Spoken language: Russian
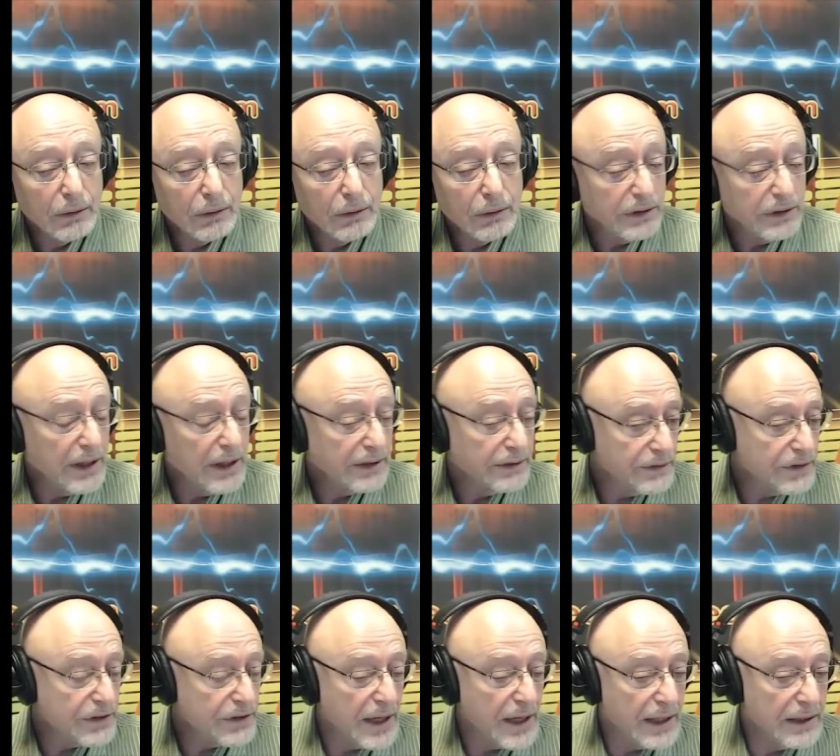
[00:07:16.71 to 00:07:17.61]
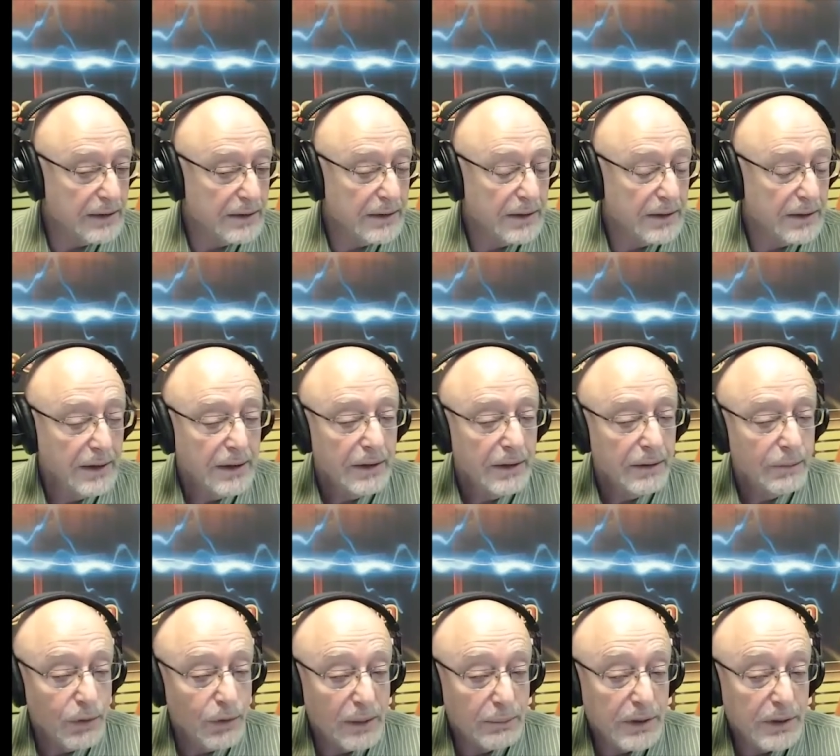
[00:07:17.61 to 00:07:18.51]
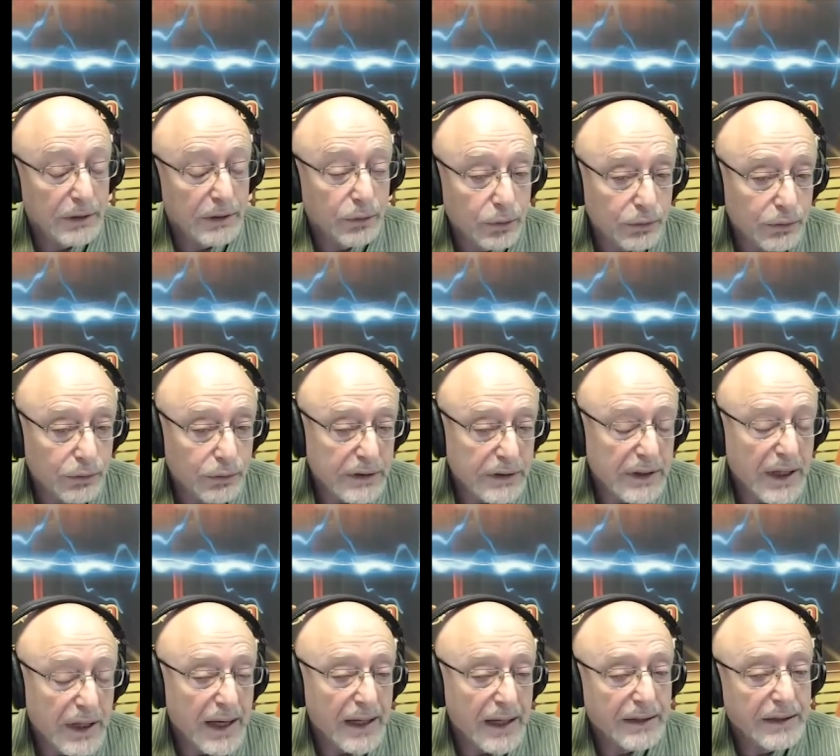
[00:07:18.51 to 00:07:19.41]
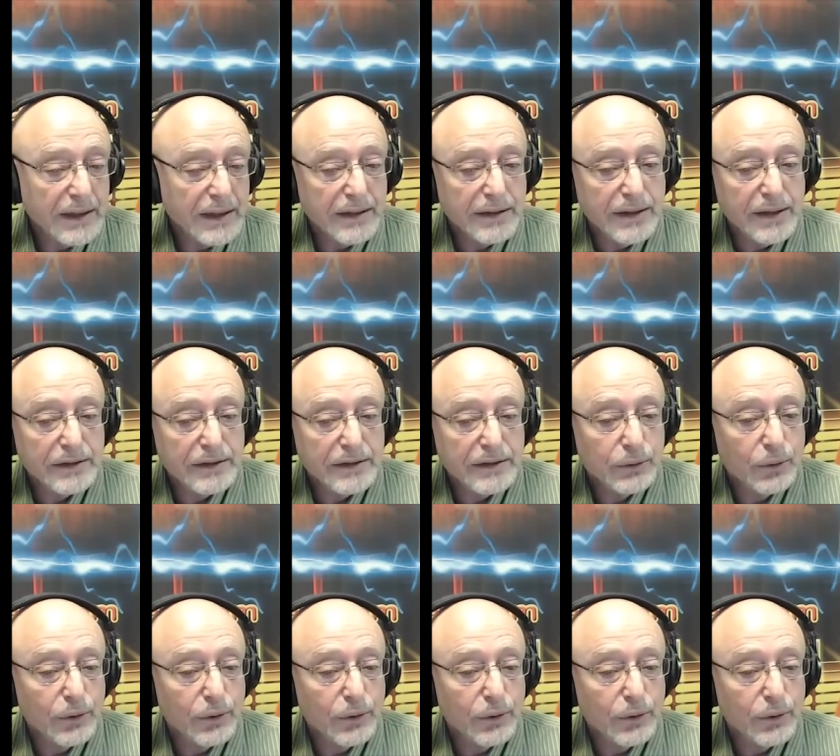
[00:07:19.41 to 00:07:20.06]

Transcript: Он ей отвечает, мама, ну вот такая книга есть,